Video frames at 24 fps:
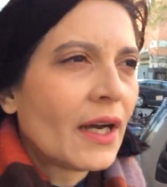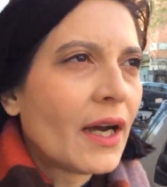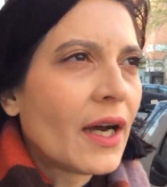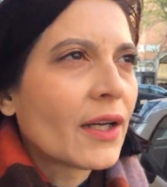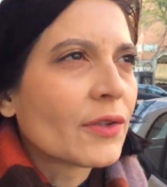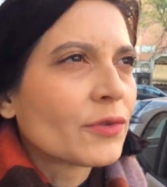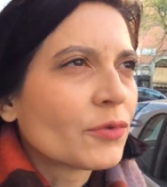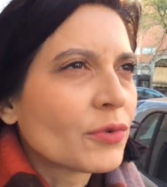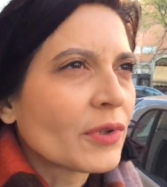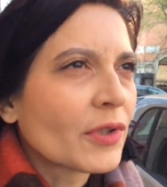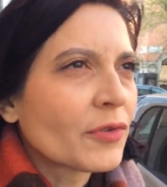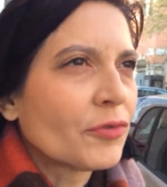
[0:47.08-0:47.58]

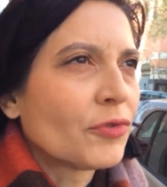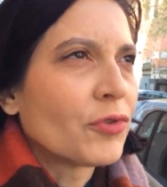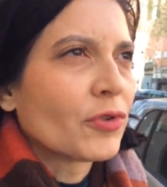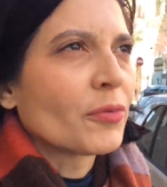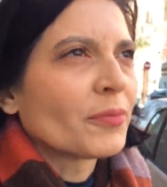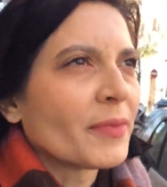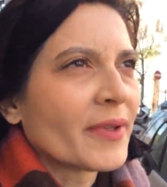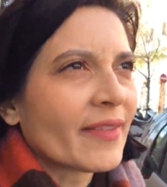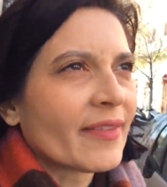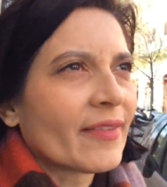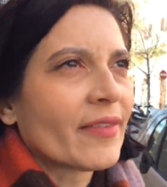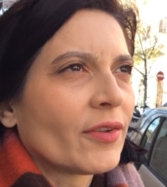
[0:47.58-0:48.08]
ad una
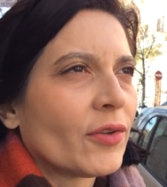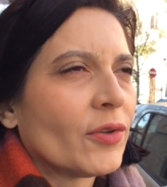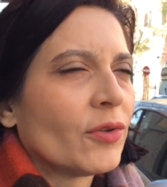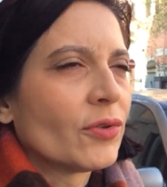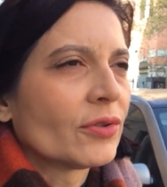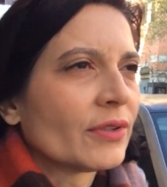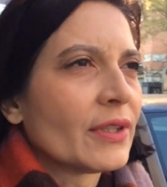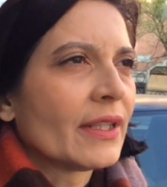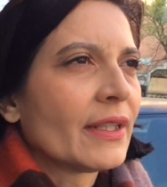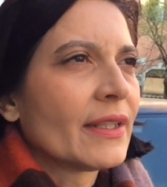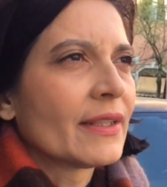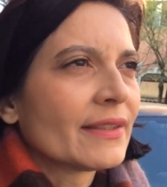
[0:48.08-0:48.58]

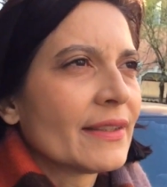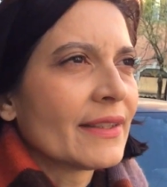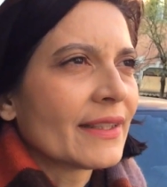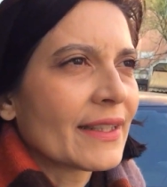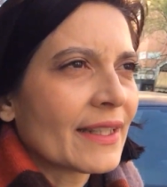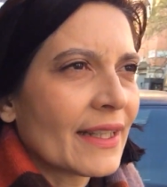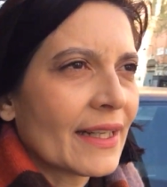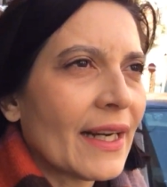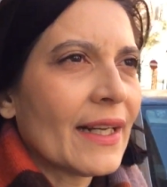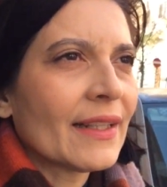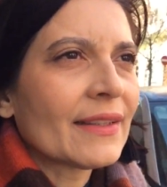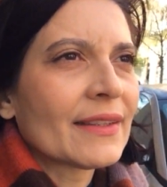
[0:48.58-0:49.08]
formazione di
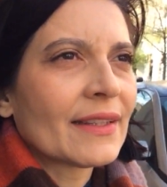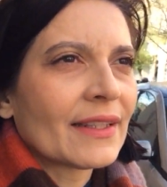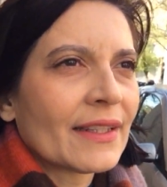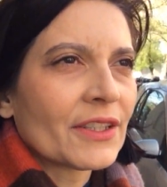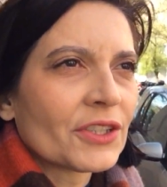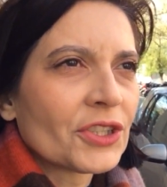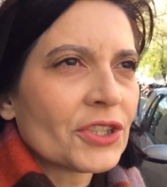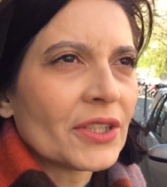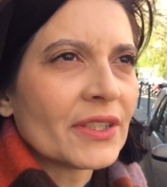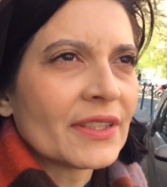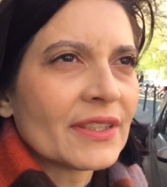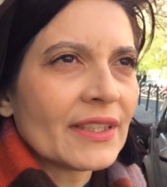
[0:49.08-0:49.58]
carattere
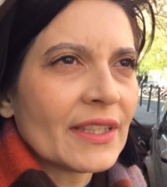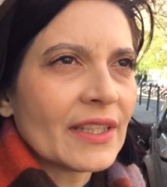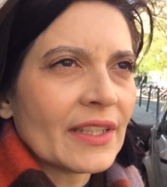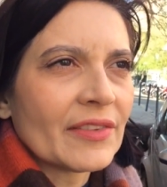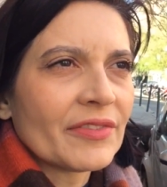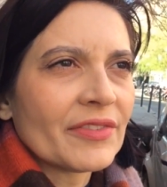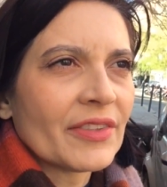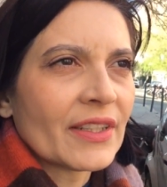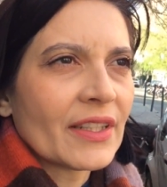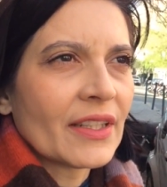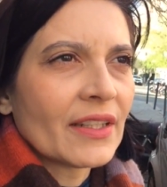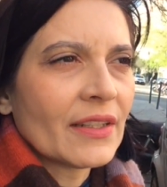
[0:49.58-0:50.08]

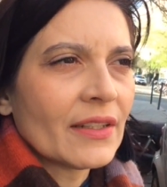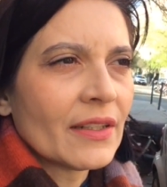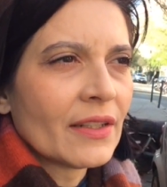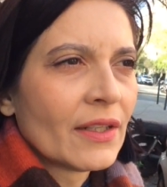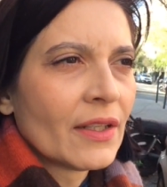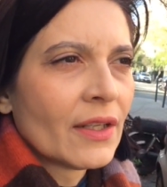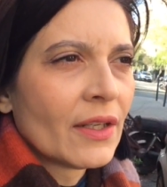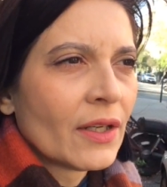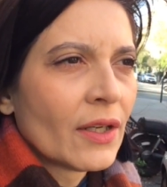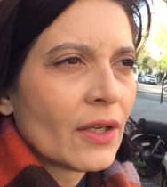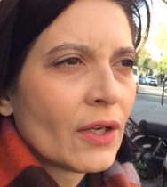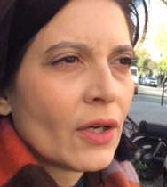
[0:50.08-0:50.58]
scientifica
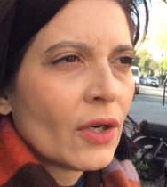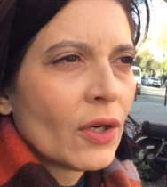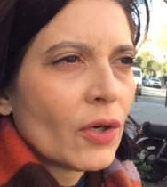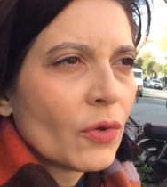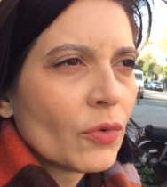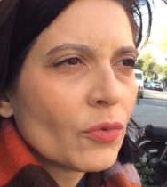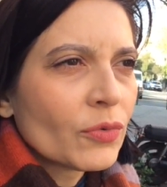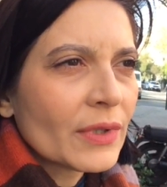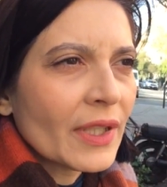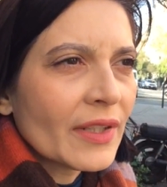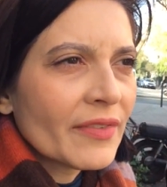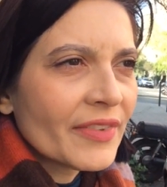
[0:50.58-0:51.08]

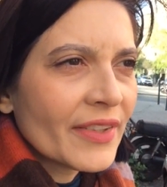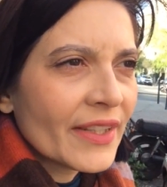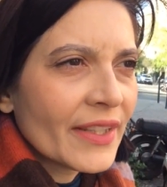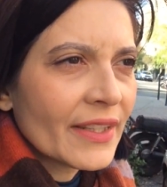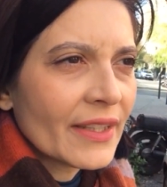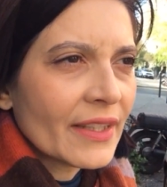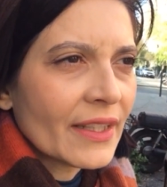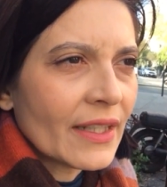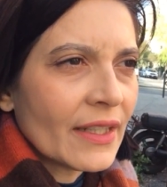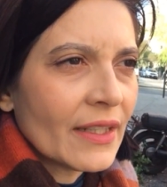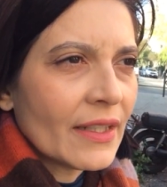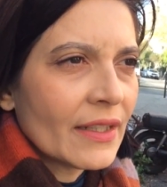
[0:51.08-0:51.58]
una
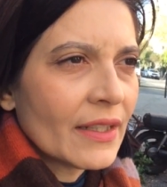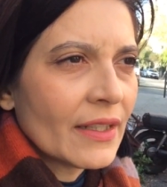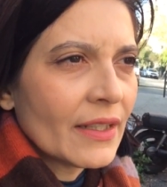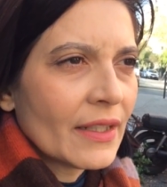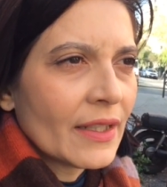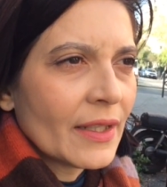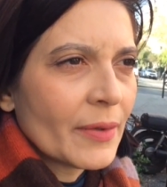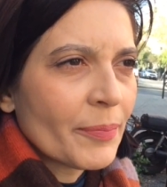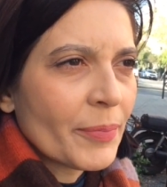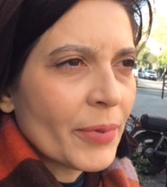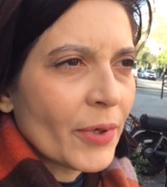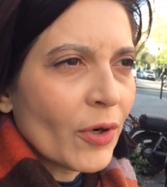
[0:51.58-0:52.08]
vera
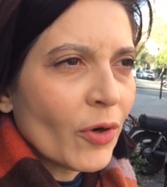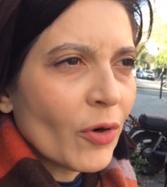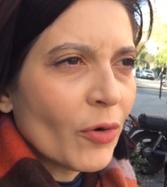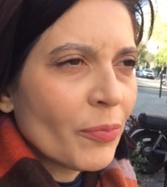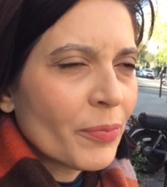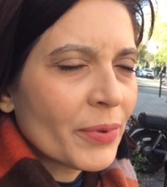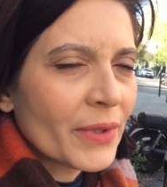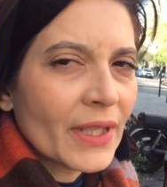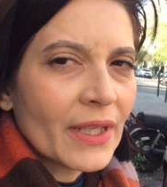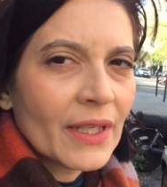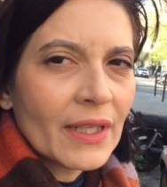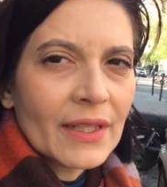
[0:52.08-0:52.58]
e
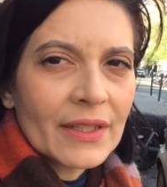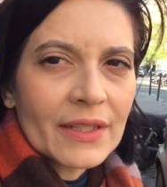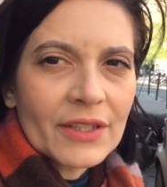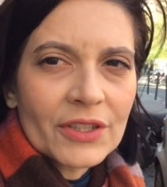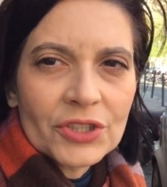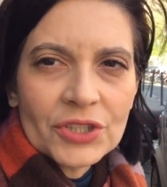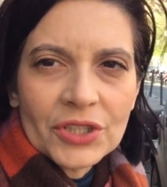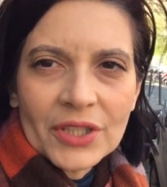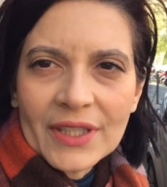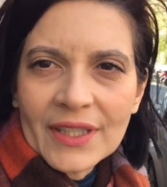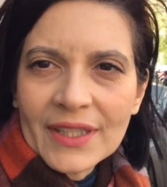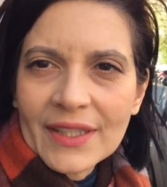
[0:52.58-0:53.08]
propria
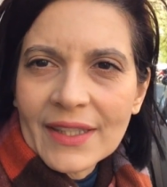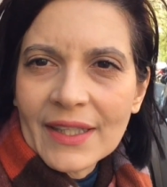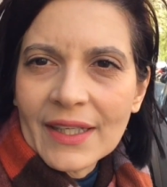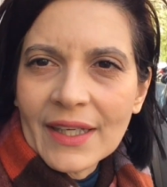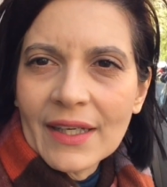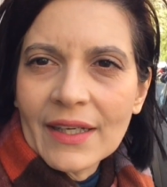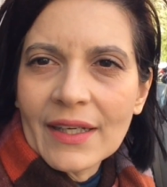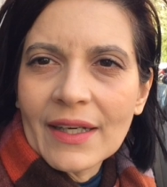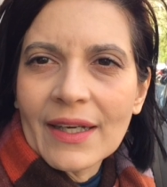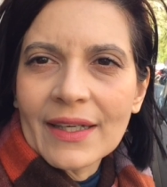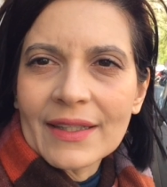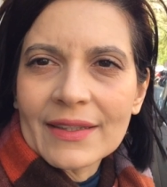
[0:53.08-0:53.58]

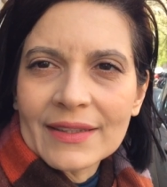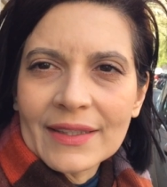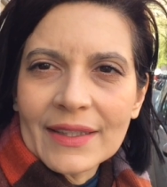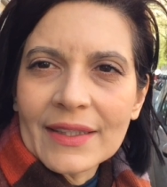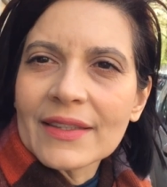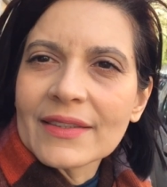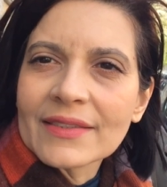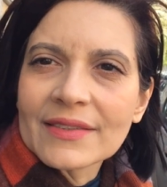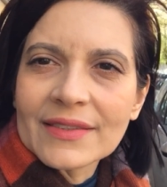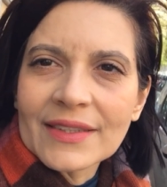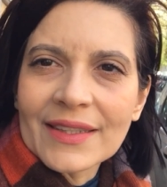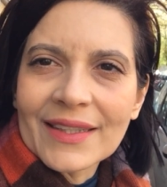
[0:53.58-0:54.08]
ricerca
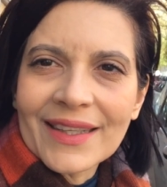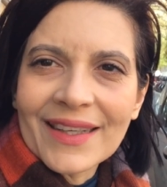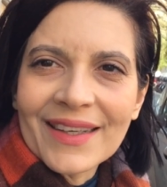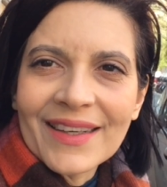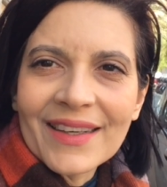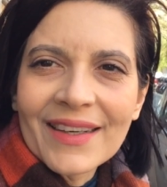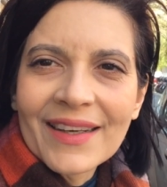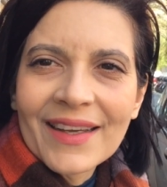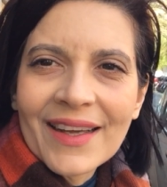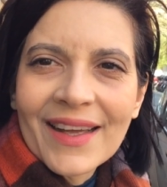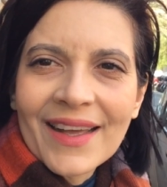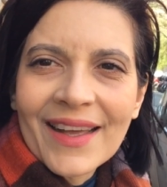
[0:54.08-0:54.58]

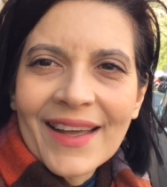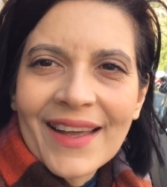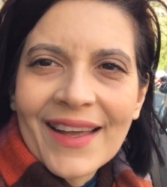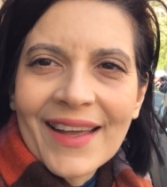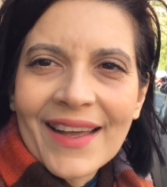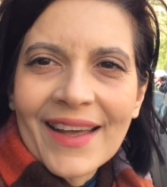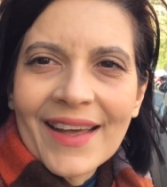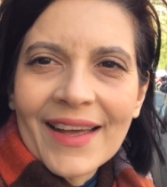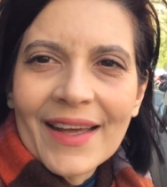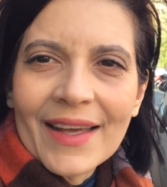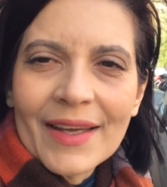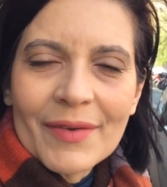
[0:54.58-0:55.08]
artistica
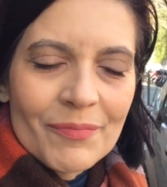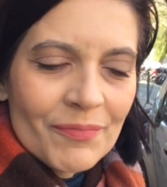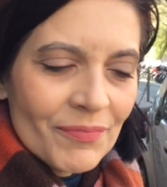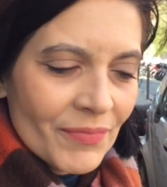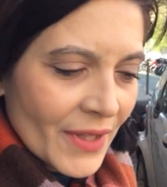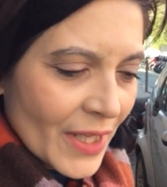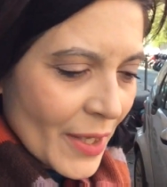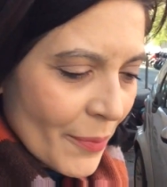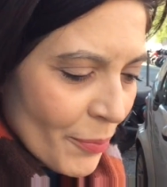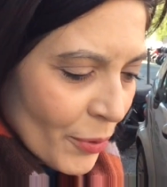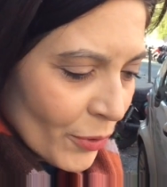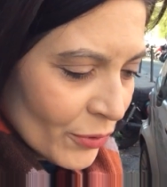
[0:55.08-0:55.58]

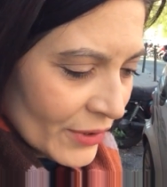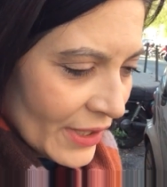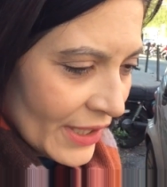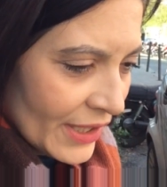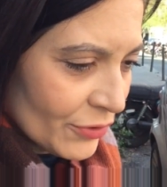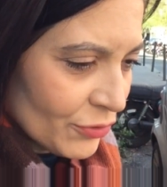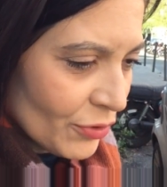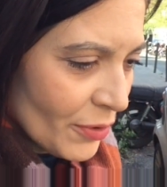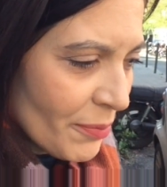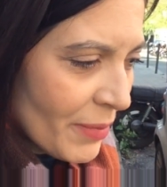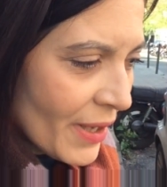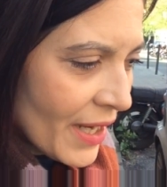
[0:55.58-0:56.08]
che pone le
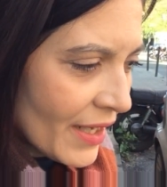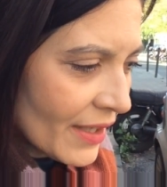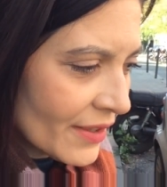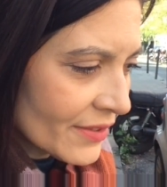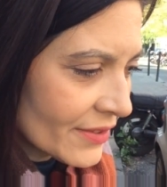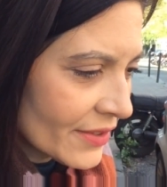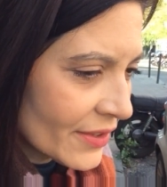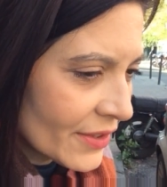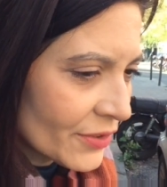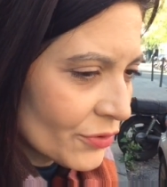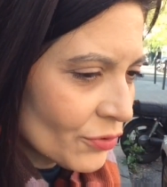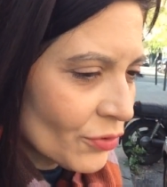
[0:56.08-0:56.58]
sue
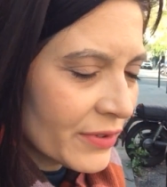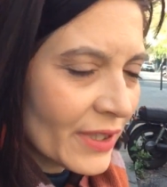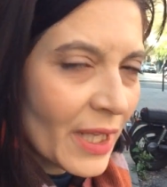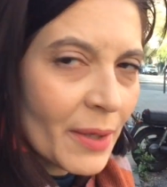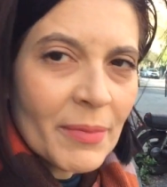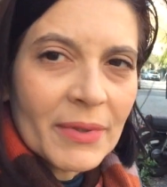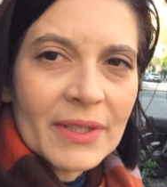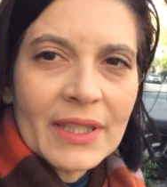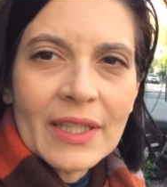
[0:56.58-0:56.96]
basi sul tema